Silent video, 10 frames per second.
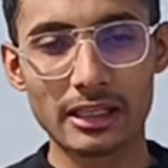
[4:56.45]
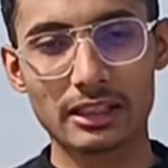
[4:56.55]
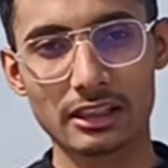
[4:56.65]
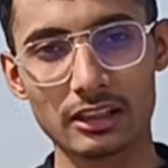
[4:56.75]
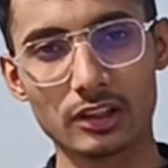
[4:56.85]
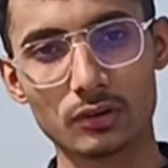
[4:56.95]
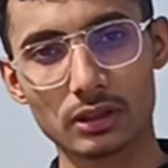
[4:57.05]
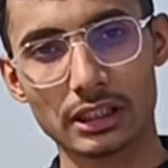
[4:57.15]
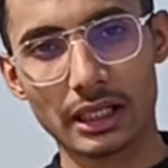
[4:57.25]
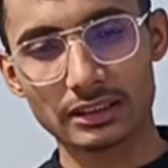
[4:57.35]
मैंने क्रेटिन
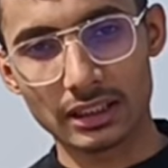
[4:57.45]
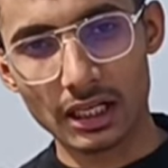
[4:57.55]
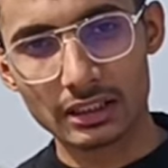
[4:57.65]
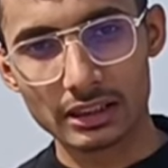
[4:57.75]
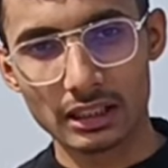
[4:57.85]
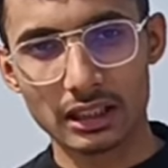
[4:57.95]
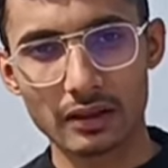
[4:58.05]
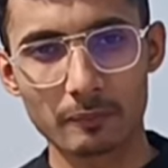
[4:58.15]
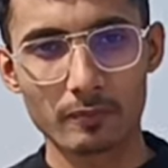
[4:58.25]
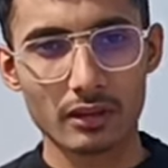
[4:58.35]
को लेना स्टार्ट किया था